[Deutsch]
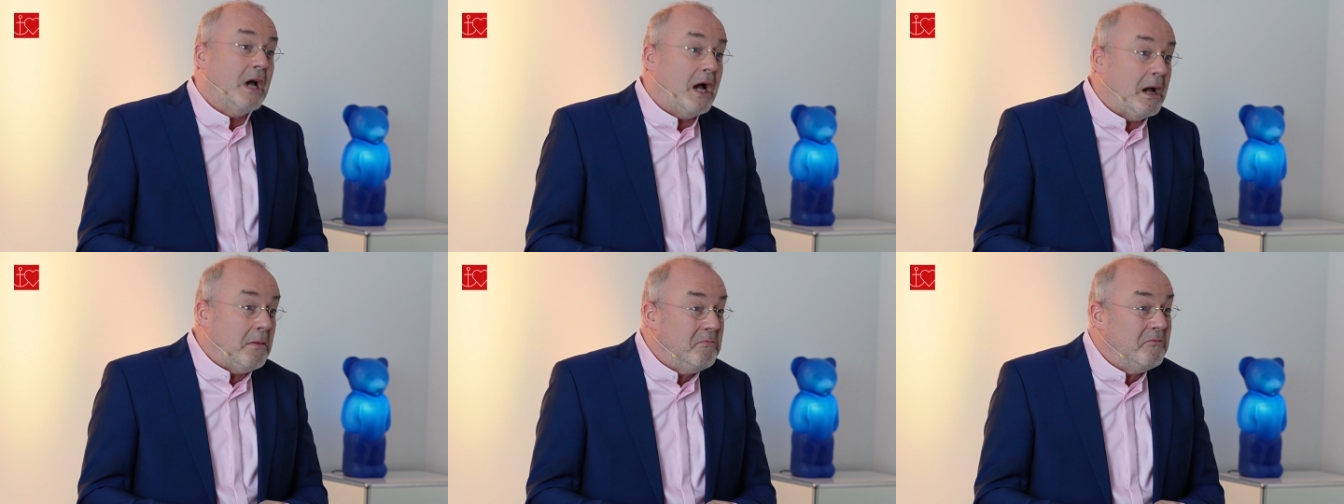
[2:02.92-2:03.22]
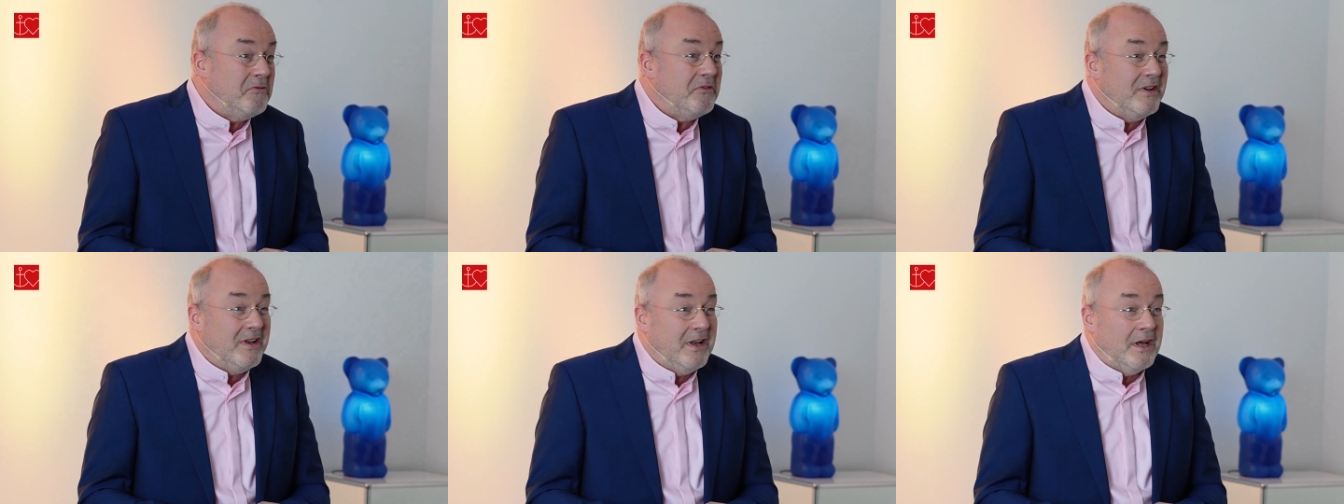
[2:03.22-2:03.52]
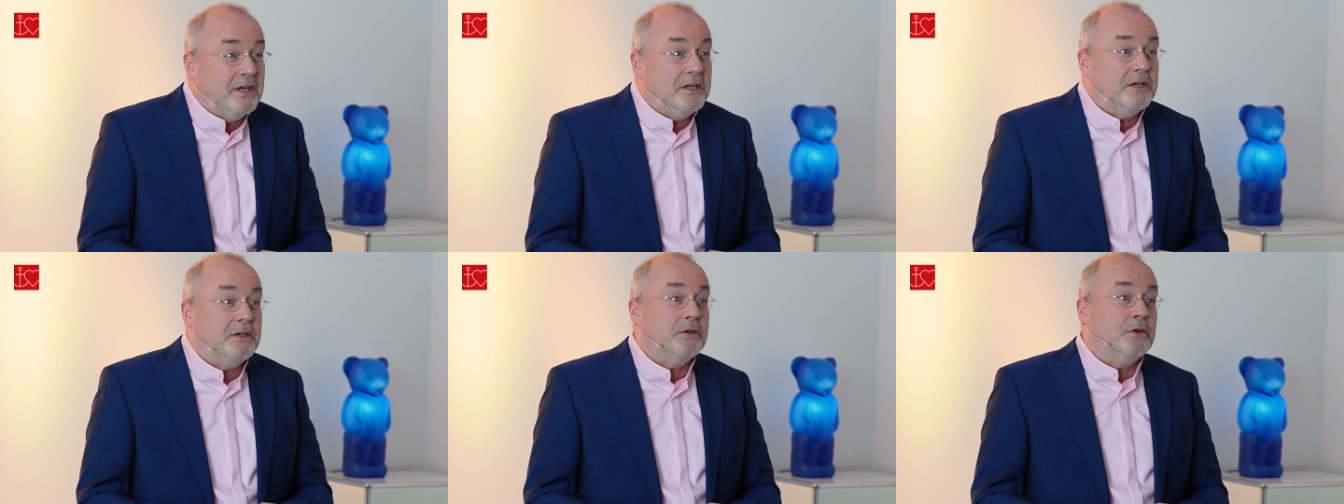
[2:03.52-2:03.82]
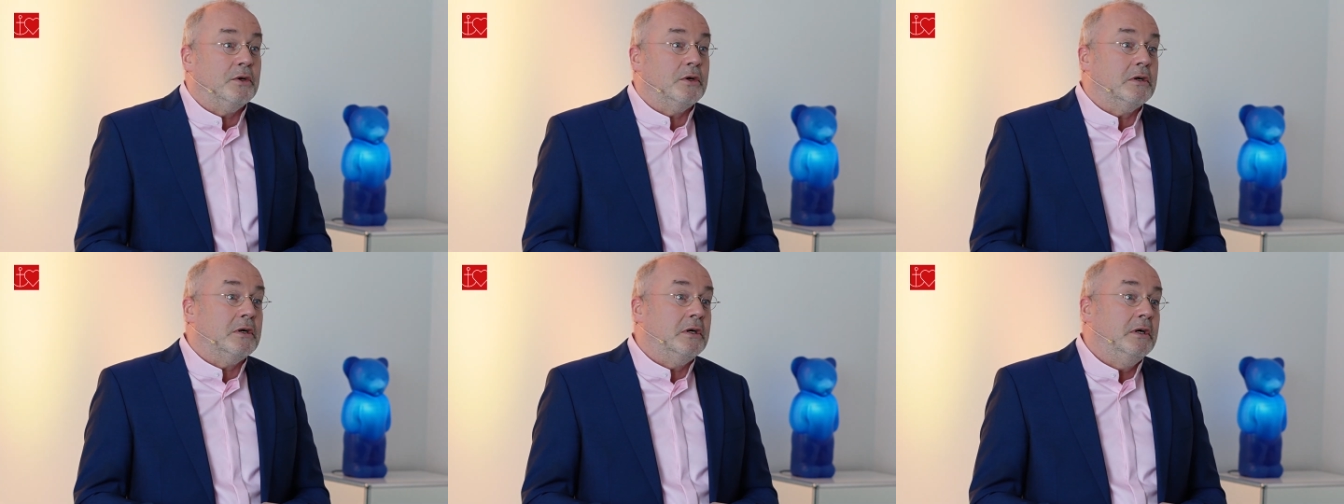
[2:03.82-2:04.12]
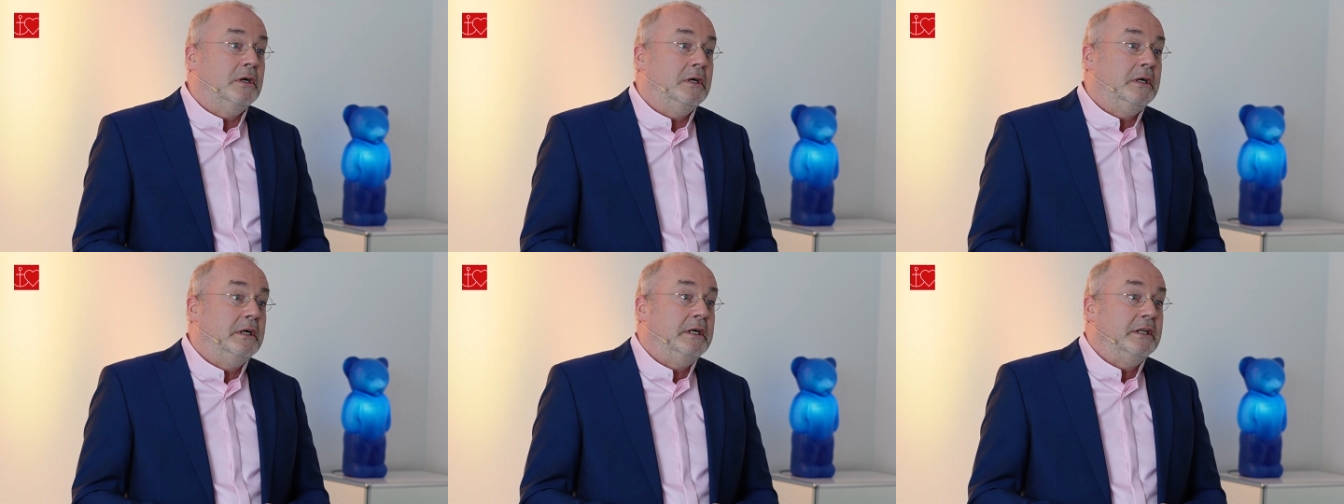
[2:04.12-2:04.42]
haben vielleicht noch
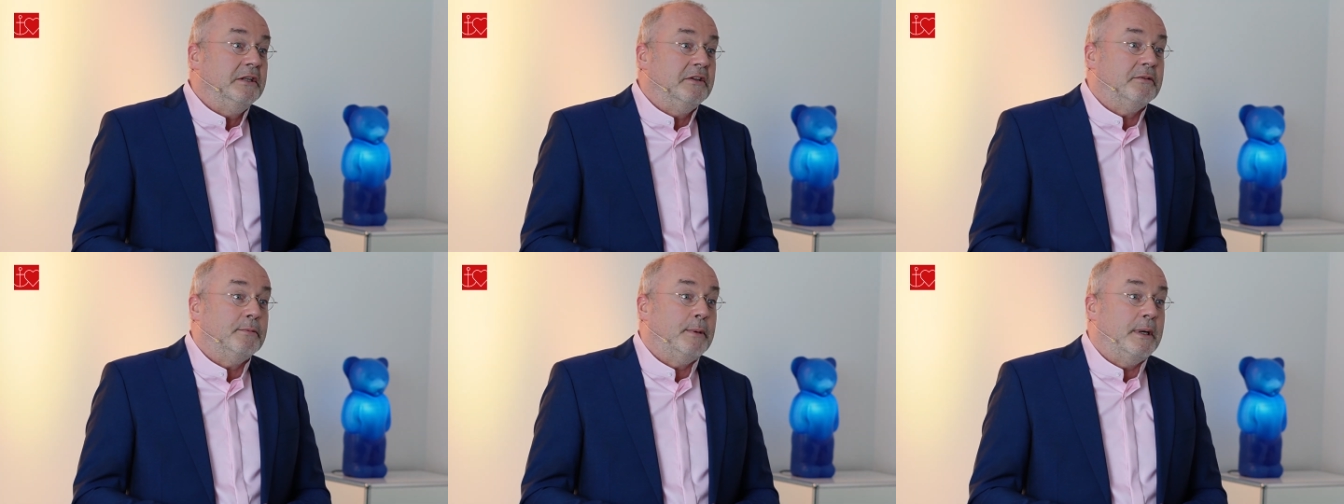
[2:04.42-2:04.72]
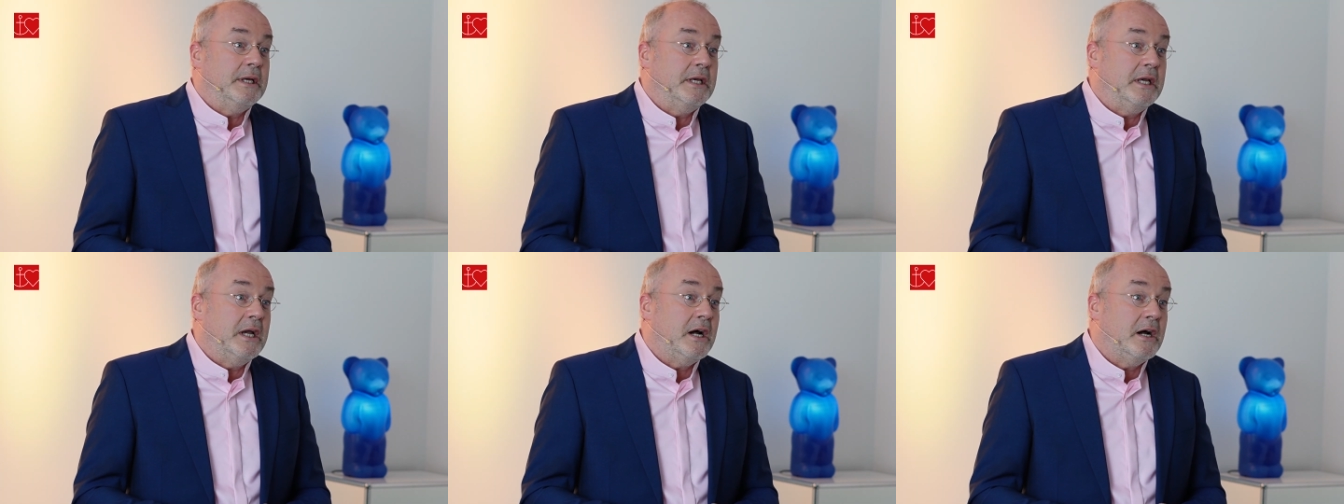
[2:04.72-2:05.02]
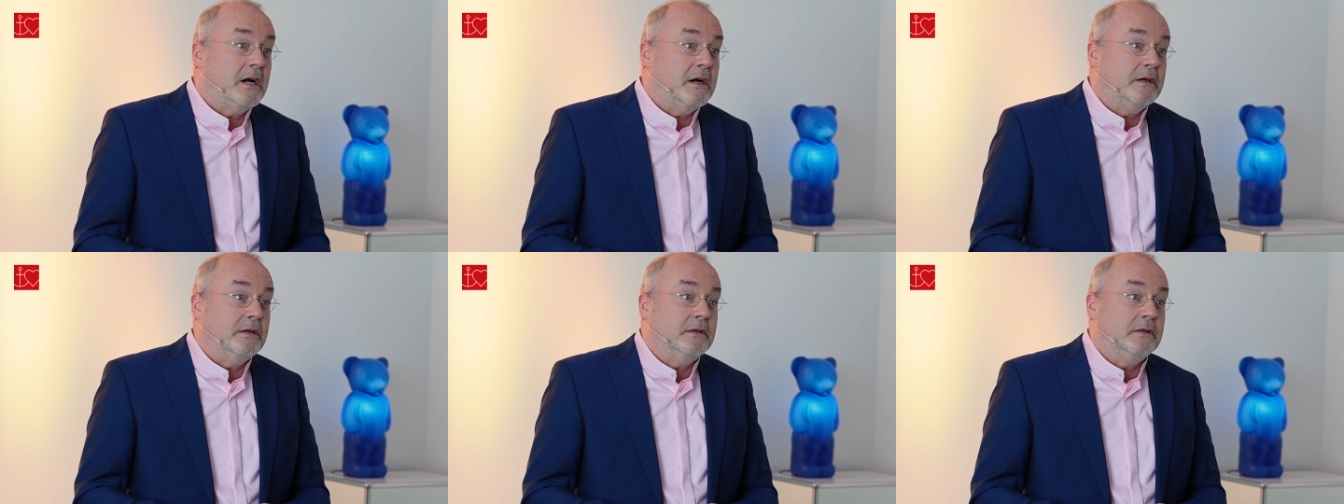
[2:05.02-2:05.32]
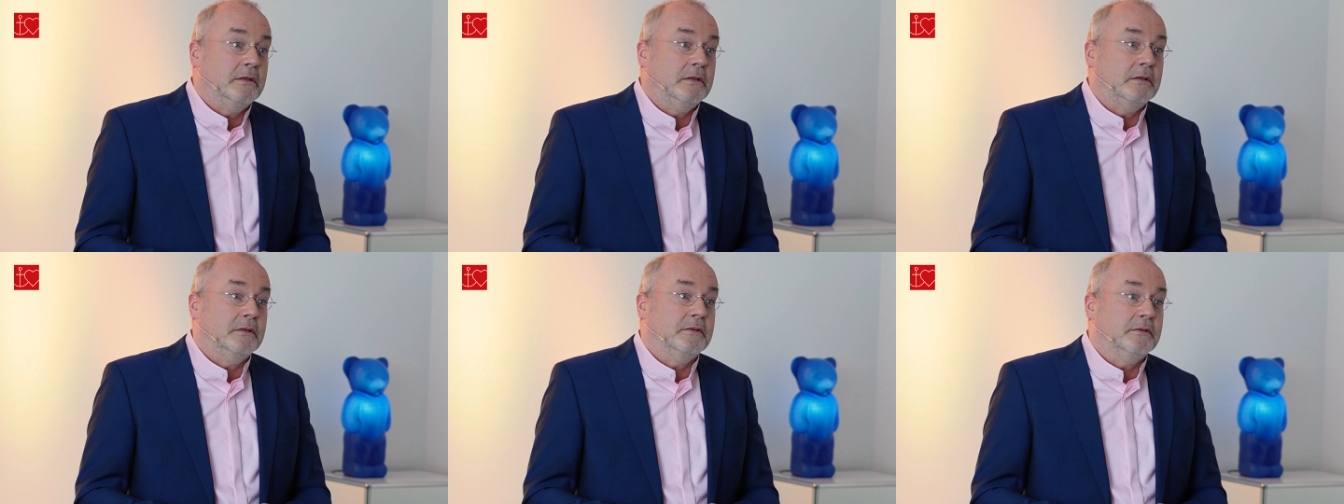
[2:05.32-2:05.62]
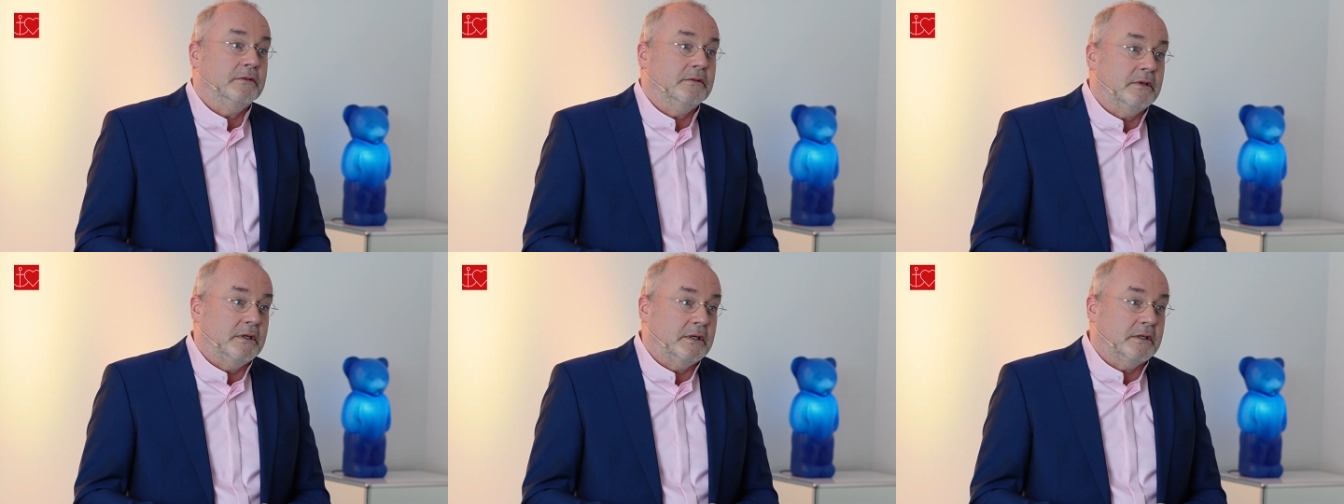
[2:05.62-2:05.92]
zwei Jahre,
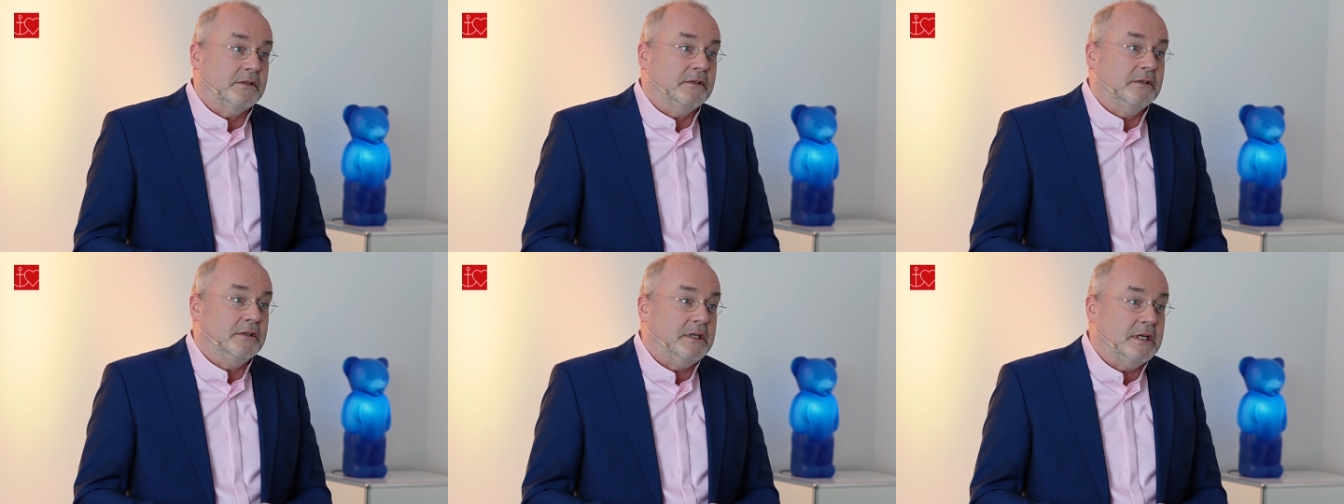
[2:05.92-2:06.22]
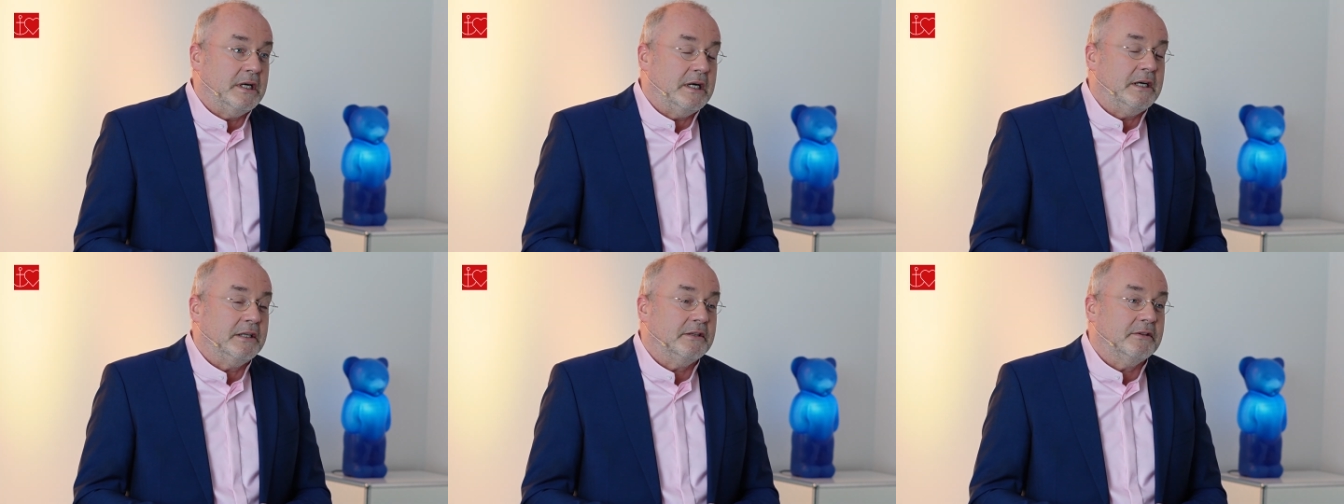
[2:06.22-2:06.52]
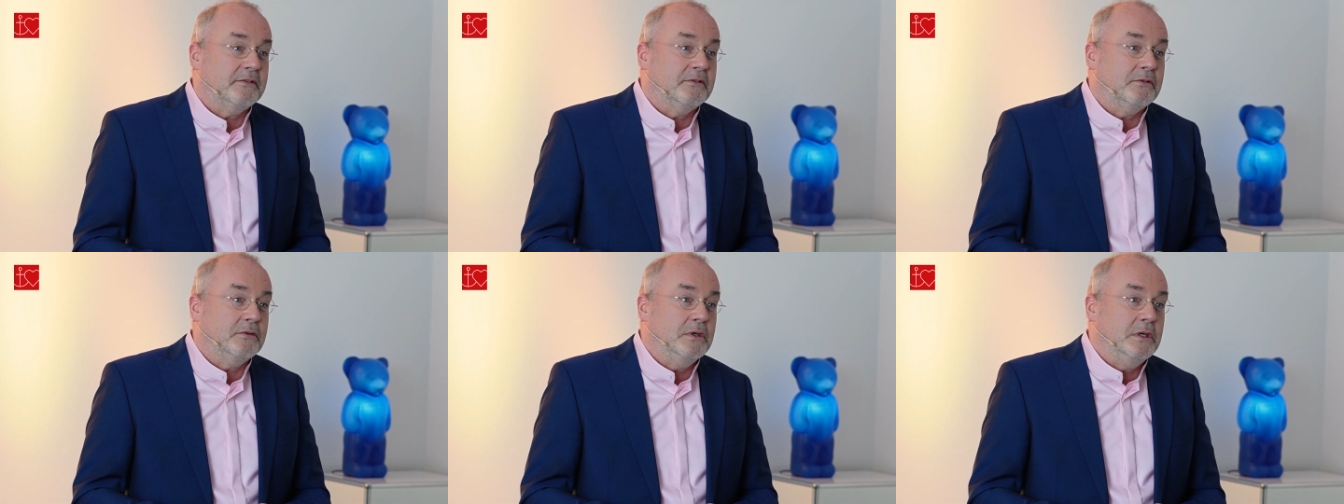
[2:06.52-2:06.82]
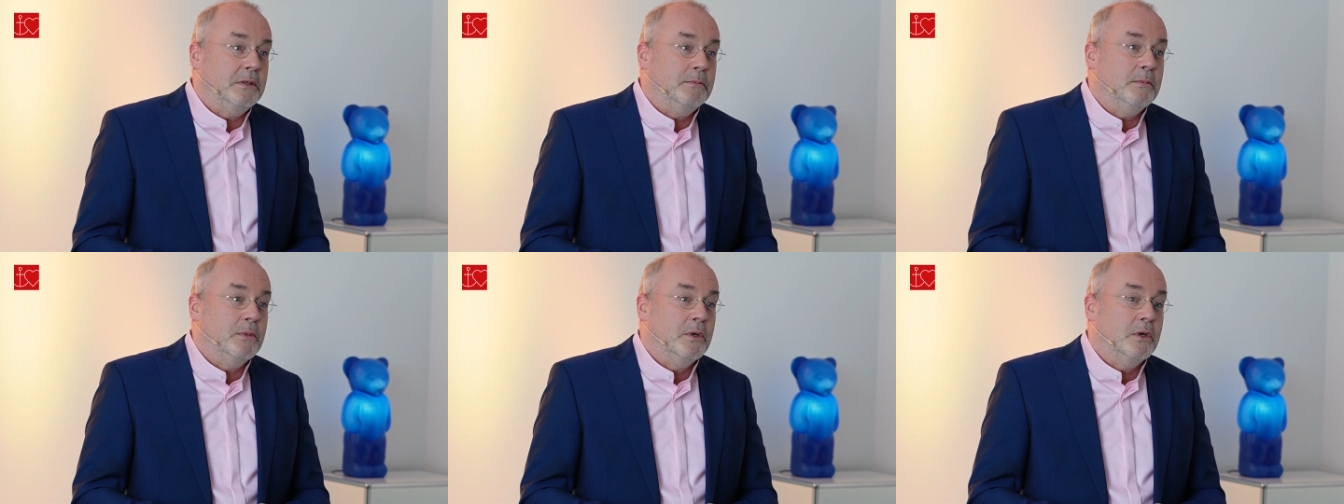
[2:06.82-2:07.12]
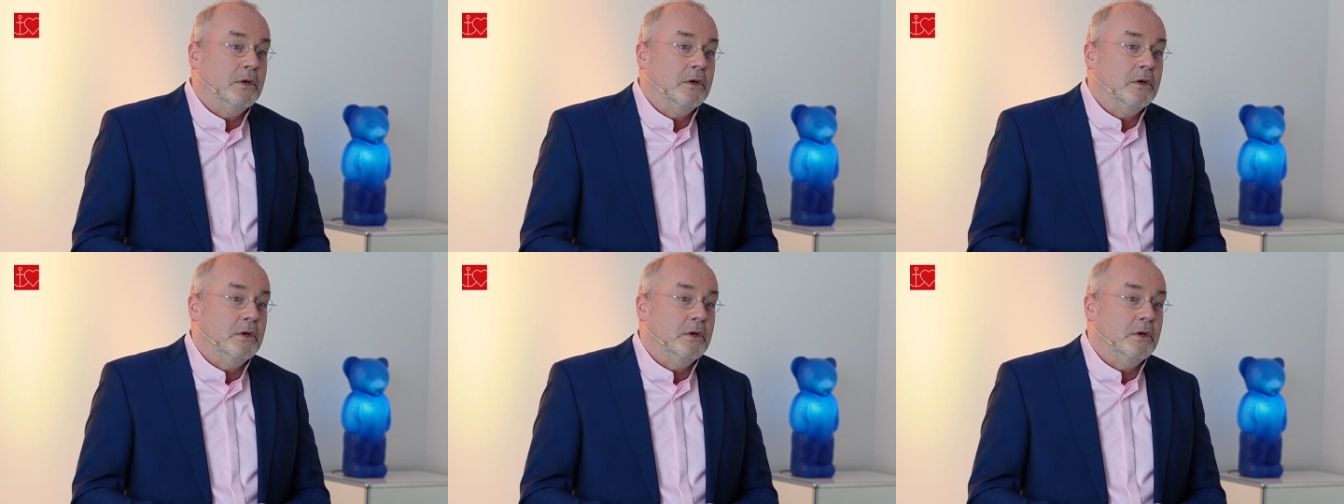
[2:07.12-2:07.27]
sagte der Arzt zu ihm.